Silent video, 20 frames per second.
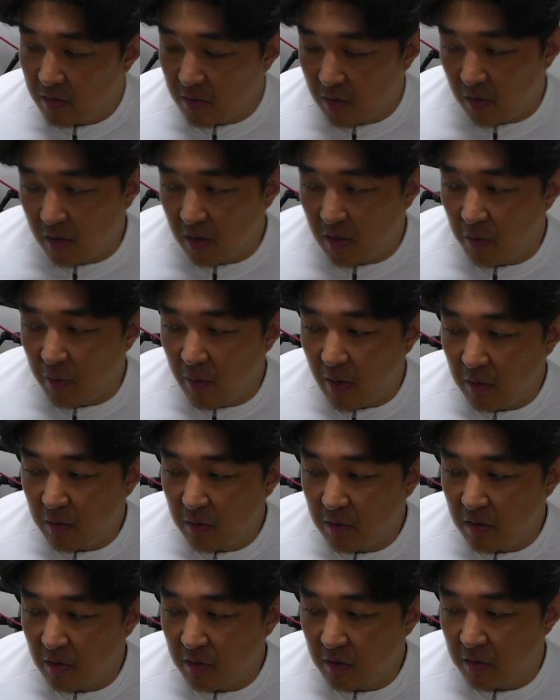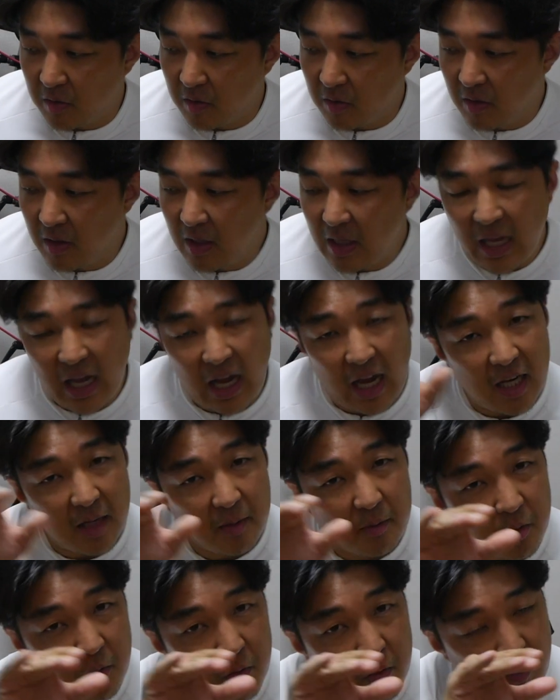저렇게 외국 선수들
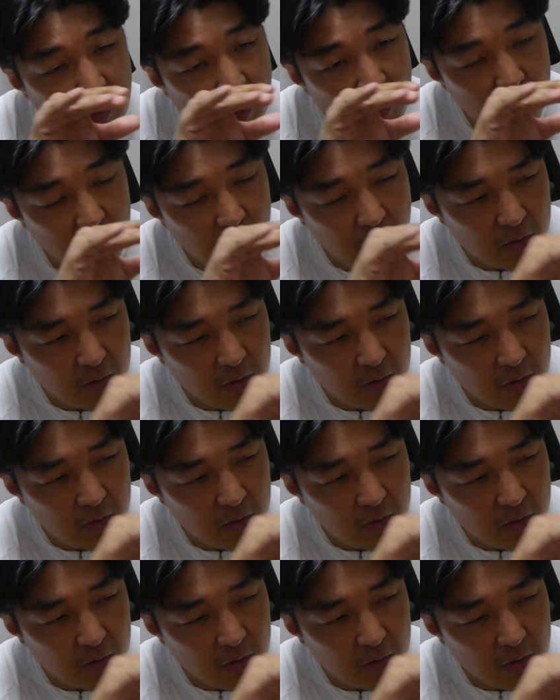아니면 외,